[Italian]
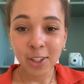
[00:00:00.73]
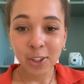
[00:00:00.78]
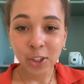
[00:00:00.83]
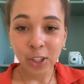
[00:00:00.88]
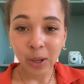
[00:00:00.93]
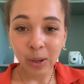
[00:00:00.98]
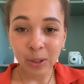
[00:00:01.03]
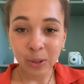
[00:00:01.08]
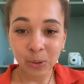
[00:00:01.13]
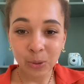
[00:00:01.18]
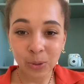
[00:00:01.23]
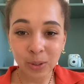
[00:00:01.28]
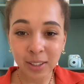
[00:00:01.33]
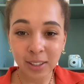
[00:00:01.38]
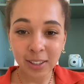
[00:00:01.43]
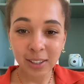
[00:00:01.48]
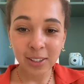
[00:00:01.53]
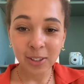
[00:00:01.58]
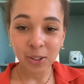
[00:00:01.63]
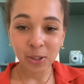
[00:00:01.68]
Ciao a
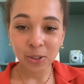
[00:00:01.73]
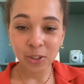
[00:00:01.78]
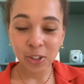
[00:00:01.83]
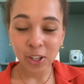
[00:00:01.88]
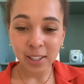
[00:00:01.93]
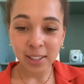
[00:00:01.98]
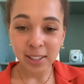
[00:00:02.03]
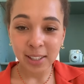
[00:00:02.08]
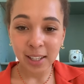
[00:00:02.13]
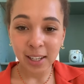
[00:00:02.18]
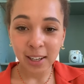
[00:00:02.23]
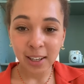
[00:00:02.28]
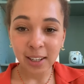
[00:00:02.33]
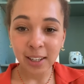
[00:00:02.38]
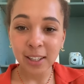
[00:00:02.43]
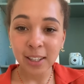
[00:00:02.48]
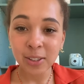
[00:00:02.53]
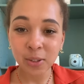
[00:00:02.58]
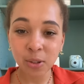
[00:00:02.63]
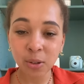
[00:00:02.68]
tutti, sono Jessica
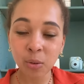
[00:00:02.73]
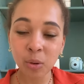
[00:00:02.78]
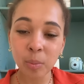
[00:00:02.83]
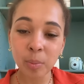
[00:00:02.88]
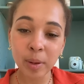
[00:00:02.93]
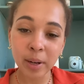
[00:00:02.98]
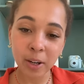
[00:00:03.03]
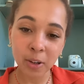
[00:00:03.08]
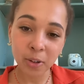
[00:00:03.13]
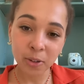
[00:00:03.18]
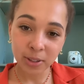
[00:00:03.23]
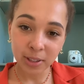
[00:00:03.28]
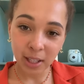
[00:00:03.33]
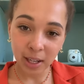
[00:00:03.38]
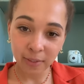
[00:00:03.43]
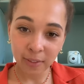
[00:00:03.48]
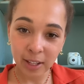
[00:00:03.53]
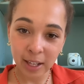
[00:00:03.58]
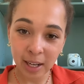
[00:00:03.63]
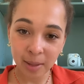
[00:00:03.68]
e sono qui per
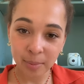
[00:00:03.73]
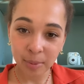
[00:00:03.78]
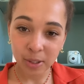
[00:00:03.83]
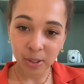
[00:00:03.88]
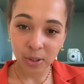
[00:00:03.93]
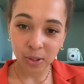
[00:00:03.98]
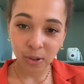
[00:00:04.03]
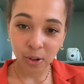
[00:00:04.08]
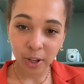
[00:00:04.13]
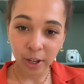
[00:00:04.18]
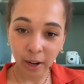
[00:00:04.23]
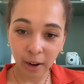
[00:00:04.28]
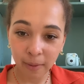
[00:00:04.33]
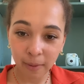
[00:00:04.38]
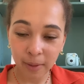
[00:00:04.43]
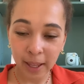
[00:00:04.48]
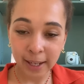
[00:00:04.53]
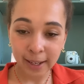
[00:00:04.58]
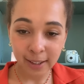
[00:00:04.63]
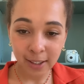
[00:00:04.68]
raccontarvi della mia storia.
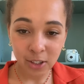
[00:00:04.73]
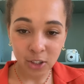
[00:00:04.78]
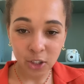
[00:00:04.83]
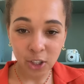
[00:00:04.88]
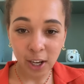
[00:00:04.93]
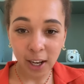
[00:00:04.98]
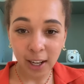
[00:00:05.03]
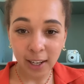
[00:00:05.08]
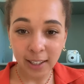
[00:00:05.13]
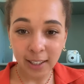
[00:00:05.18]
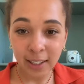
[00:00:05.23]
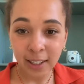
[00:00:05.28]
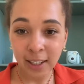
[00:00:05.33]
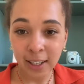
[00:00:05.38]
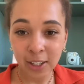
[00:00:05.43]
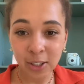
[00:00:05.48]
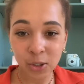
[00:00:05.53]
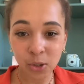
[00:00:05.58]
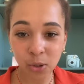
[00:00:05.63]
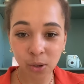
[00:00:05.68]
È da 10 anni
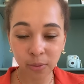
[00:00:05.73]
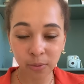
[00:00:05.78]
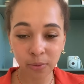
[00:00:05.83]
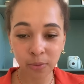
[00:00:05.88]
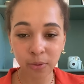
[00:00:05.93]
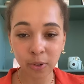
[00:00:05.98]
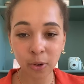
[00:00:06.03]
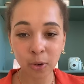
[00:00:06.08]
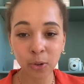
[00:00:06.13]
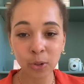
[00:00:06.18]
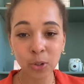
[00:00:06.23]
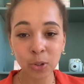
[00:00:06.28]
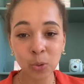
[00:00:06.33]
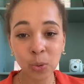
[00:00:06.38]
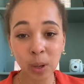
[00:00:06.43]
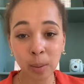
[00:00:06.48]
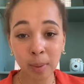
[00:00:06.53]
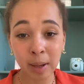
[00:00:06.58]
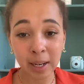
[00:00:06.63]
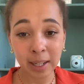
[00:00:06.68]
che soffro di
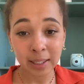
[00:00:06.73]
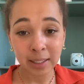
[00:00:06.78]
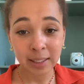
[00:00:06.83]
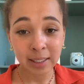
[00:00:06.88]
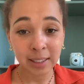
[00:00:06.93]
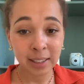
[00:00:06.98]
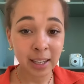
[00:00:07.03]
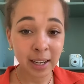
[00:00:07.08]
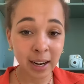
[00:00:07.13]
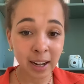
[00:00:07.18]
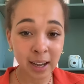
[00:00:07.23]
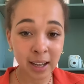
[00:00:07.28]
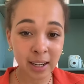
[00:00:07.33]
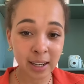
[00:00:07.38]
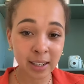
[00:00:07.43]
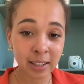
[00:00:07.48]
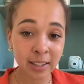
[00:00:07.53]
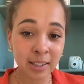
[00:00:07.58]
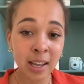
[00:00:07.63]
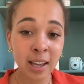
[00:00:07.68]
una malattia
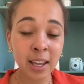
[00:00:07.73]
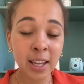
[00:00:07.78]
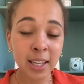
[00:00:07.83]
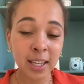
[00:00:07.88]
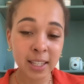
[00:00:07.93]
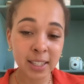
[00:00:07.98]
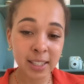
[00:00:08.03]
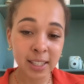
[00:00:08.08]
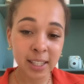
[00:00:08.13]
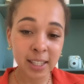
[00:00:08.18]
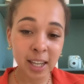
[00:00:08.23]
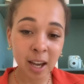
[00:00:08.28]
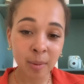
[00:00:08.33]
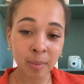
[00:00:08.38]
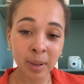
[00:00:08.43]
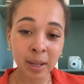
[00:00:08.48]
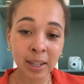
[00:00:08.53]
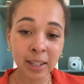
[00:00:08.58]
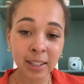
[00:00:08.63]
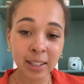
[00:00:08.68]
rara che si
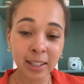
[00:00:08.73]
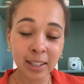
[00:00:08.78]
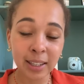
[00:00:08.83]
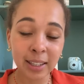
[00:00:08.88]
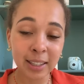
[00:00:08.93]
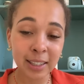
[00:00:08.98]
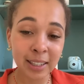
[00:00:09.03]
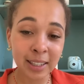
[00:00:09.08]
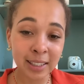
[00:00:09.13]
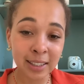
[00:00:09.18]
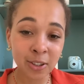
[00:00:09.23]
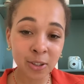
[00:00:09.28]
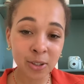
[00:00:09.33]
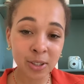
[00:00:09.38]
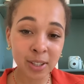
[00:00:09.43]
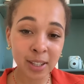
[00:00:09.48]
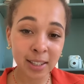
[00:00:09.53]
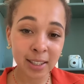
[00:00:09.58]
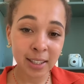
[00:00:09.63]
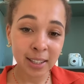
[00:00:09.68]
chiama
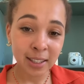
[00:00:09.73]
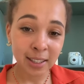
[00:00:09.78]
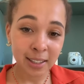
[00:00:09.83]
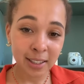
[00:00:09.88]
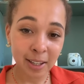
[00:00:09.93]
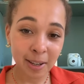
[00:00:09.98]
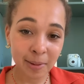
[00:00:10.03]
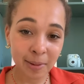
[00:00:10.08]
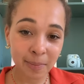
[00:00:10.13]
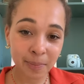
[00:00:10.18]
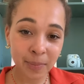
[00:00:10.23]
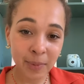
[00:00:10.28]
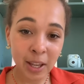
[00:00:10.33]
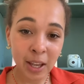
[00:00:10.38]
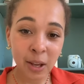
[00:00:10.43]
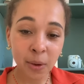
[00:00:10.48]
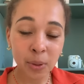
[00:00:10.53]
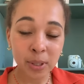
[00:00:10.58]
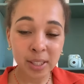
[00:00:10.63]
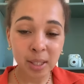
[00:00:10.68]
idrosadenite.
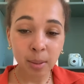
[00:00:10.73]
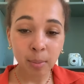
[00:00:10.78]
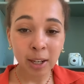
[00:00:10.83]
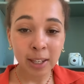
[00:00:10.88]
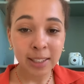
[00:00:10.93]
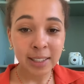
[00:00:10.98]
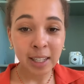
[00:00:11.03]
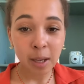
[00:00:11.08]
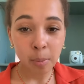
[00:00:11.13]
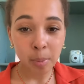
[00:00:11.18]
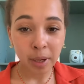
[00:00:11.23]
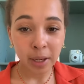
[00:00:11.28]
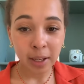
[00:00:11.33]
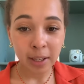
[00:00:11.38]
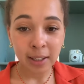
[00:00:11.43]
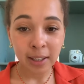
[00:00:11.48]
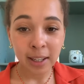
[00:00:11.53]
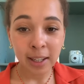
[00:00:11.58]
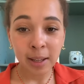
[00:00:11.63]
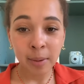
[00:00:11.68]
Questa malattia
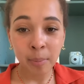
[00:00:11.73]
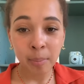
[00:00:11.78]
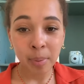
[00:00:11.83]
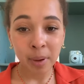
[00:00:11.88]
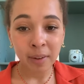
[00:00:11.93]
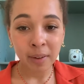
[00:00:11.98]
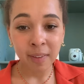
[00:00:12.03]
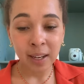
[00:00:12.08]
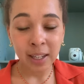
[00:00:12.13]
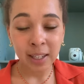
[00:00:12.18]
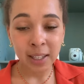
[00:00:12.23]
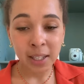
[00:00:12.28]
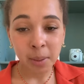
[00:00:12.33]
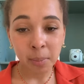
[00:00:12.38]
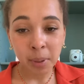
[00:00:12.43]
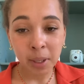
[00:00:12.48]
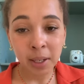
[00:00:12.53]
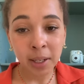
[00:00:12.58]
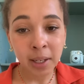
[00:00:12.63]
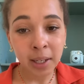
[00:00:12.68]
prende
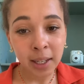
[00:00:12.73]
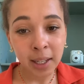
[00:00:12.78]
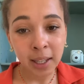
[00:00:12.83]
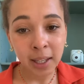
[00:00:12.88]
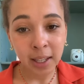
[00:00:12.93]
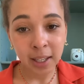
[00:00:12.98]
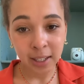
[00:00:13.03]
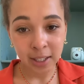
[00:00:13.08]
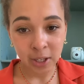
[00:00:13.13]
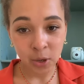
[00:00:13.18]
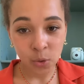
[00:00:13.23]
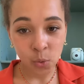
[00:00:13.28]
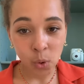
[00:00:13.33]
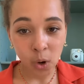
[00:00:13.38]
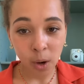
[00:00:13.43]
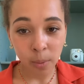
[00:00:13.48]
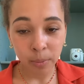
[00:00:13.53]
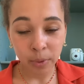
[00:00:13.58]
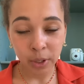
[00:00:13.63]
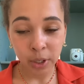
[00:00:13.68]
prevalentemente gli
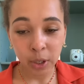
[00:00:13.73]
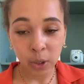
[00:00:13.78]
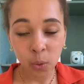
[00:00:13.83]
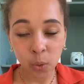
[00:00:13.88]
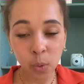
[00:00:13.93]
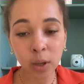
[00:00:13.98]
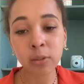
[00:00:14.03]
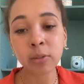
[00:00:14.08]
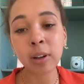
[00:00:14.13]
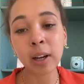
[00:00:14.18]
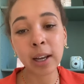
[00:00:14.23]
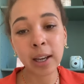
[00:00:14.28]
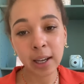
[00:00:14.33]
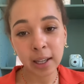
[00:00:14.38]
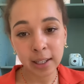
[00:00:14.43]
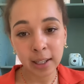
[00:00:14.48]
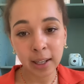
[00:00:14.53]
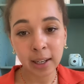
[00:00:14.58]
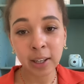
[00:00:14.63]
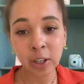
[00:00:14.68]
uomini, quando
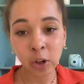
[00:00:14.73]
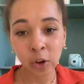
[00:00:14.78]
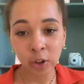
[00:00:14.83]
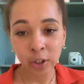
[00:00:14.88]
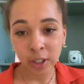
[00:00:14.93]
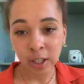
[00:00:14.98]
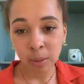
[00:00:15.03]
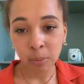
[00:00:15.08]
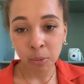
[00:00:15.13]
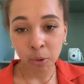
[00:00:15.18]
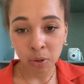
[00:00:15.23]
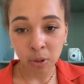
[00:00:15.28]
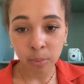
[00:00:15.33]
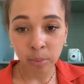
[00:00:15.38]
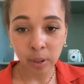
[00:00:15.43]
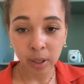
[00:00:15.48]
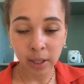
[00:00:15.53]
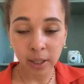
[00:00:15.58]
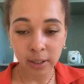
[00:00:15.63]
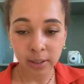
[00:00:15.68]
accade alle donne è molto
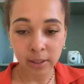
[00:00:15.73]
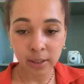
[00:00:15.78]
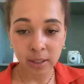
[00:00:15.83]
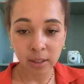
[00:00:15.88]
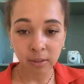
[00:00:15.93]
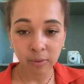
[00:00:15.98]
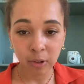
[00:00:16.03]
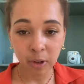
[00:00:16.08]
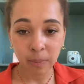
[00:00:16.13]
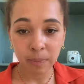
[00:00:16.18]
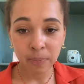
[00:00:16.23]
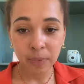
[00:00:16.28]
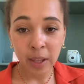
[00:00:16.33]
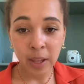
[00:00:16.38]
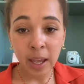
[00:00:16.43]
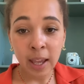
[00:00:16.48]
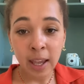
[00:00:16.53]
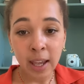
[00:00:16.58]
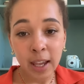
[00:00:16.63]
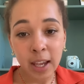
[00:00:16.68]
più aggressiva
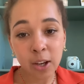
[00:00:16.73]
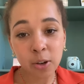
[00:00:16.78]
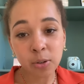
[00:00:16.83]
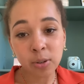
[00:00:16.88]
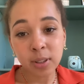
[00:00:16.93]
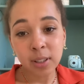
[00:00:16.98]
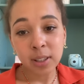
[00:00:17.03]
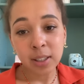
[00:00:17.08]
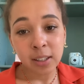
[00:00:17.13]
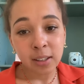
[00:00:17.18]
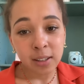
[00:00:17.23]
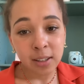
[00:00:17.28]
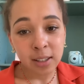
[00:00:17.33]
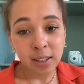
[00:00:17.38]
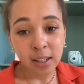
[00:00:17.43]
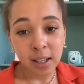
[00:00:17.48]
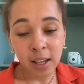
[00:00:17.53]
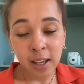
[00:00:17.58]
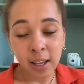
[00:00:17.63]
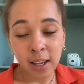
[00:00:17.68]
e
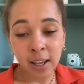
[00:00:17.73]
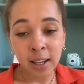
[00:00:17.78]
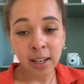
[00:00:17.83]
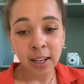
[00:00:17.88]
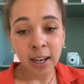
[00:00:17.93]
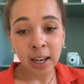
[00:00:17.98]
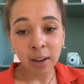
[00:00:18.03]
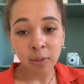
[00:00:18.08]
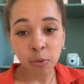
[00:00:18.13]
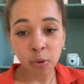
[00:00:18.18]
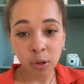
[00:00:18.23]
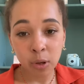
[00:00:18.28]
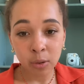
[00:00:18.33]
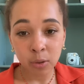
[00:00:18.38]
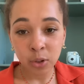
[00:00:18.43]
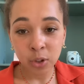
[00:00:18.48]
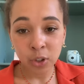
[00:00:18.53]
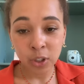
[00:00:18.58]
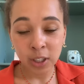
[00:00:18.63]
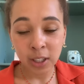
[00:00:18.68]
consiste nella
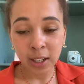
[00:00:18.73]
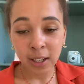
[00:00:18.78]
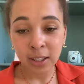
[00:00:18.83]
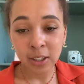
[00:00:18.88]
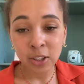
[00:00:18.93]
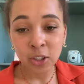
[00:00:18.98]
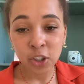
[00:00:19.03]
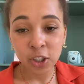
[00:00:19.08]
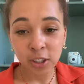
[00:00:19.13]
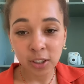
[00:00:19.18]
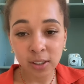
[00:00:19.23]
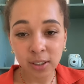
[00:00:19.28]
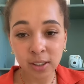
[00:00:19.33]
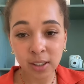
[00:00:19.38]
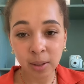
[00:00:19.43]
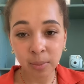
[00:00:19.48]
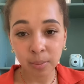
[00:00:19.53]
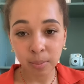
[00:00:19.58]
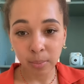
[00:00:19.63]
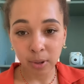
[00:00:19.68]
fuoriuscita di cisti
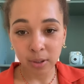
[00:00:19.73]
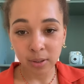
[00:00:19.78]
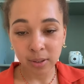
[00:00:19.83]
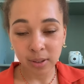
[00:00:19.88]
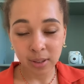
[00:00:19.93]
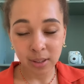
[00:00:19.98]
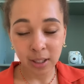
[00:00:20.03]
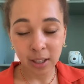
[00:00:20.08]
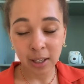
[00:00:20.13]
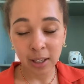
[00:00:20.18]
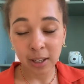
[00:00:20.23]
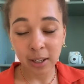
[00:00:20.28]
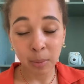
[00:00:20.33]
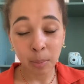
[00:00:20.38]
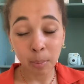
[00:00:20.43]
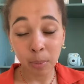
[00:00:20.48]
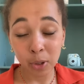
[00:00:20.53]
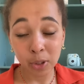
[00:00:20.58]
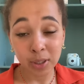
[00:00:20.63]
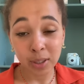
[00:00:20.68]
in, poste,
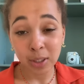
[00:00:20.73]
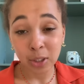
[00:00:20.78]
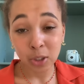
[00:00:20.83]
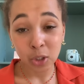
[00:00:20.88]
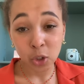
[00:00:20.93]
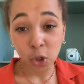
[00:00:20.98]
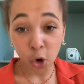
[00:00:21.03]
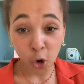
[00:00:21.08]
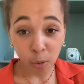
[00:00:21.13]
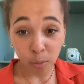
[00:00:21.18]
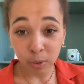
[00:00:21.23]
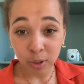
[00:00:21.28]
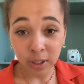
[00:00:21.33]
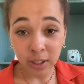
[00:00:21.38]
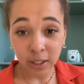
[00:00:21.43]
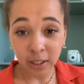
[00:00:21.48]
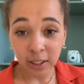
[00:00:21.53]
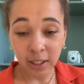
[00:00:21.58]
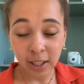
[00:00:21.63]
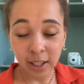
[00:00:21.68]
in posti
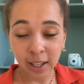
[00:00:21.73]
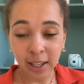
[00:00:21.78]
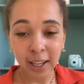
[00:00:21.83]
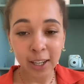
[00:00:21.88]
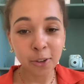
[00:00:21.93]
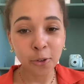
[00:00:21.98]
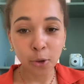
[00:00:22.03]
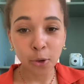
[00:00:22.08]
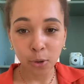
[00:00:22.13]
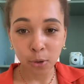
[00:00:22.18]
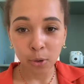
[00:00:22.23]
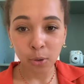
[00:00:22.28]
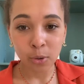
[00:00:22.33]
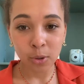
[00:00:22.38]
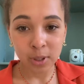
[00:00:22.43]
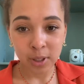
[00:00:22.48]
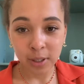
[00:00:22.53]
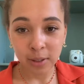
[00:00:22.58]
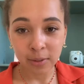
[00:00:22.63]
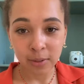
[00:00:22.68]
scomodi e
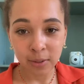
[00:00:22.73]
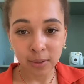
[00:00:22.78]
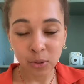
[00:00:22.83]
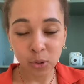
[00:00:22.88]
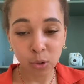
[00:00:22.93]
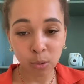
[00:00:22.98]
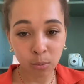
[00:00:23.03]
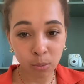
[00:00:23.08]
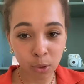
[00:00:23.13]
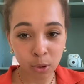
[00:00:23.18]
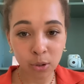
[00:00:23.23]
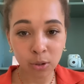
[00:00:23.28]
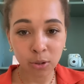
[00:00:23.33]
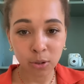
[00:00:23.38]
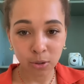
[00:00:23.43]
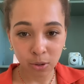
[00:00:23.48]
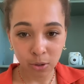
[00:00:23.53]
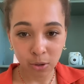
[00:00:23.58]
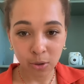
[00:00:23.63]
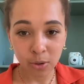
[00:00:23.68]
dolorosi, sono molto
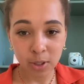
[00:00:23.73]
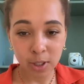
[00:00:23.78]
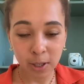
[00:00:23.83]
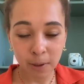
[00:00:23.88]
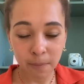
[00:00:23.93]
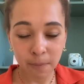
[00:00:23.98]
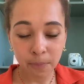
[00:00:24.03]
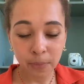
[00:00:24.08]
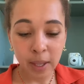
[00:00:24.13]
dolorosi.